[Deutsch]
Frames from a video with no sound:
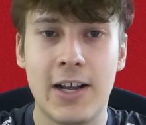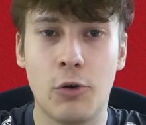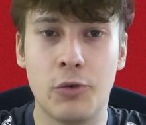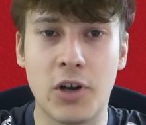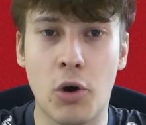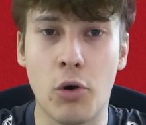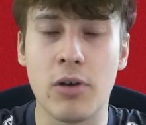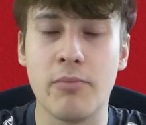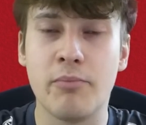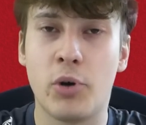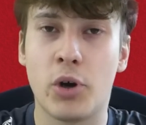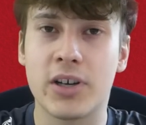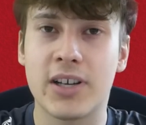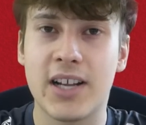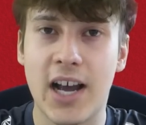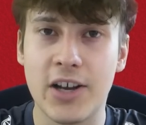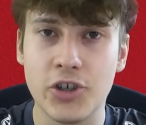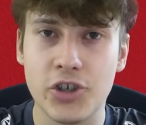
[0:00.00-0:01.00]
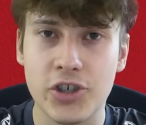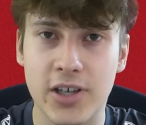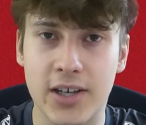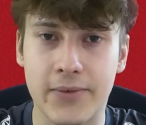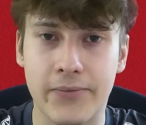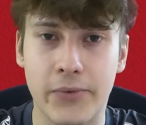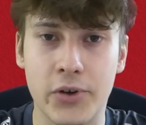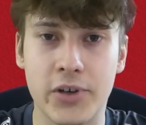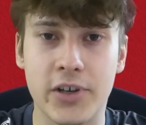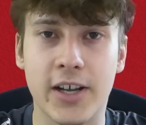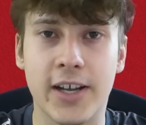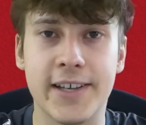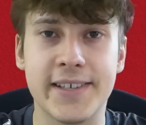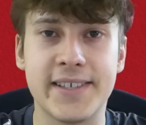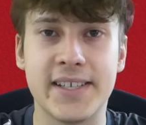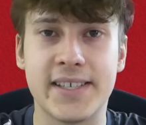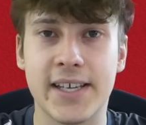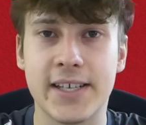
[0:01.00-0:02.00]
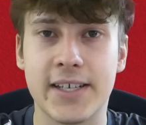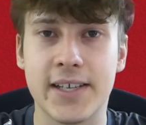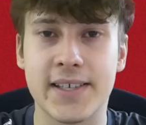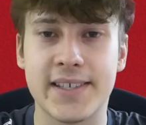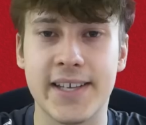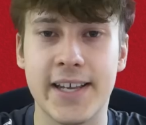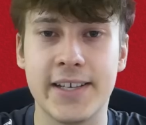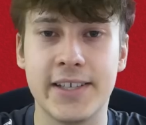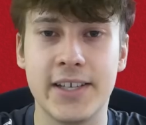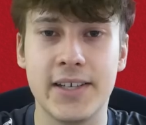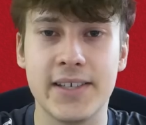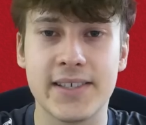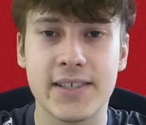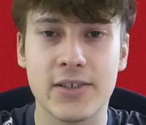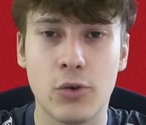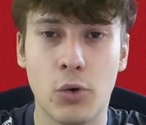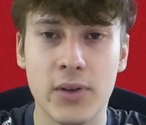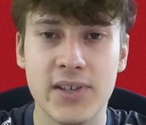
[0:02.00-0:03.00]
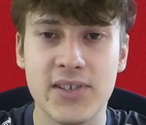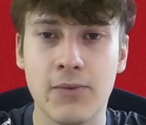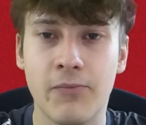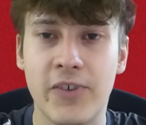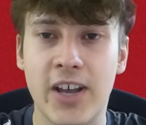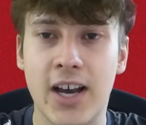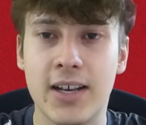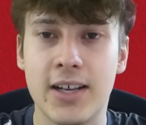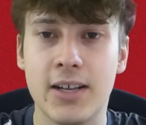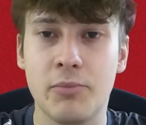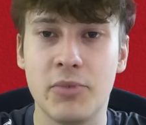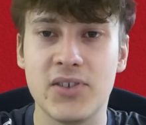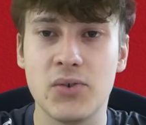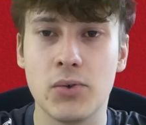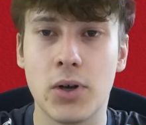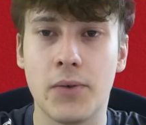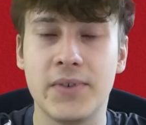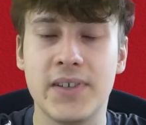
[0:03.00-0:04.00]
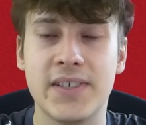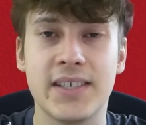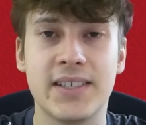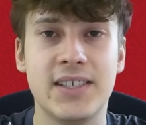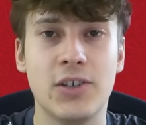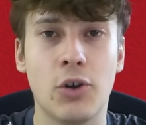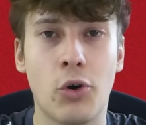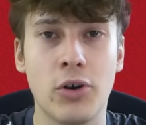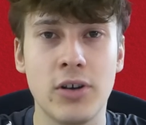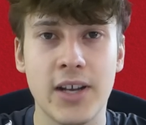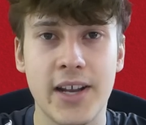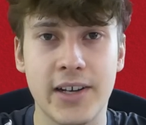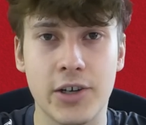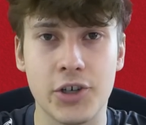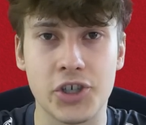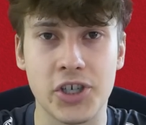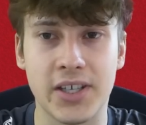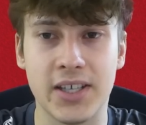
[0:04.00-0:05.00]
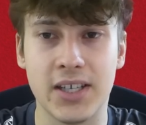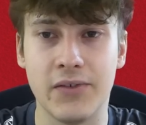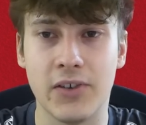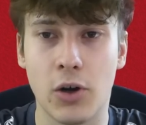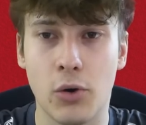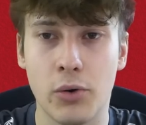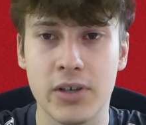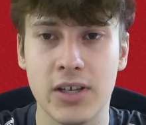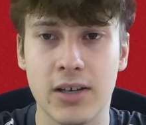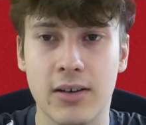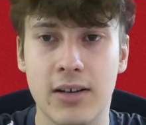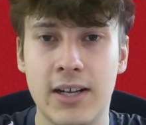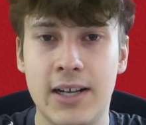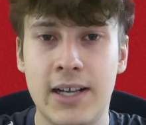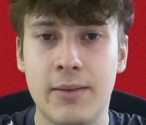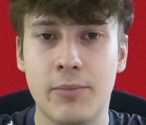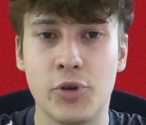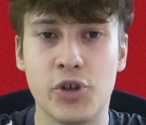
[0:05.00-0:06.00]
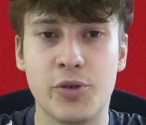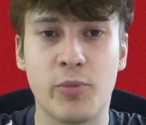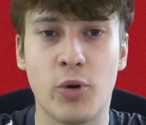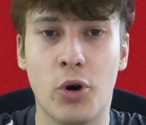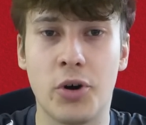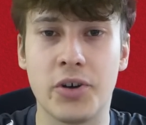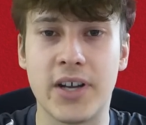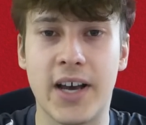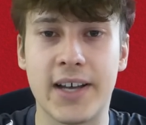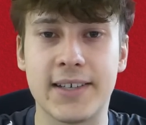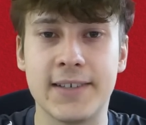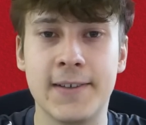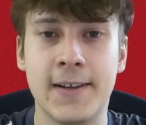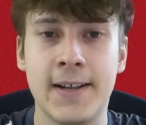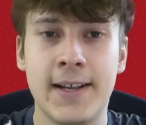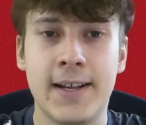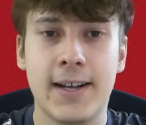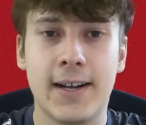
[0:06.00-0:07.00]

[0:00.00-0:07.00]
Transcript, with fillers: Und auch im Podcast von der STZ SDN ging es kurz um Werle in Bezug auf diese T-Online-Geschichte, die wir auch hier besprochen hatten.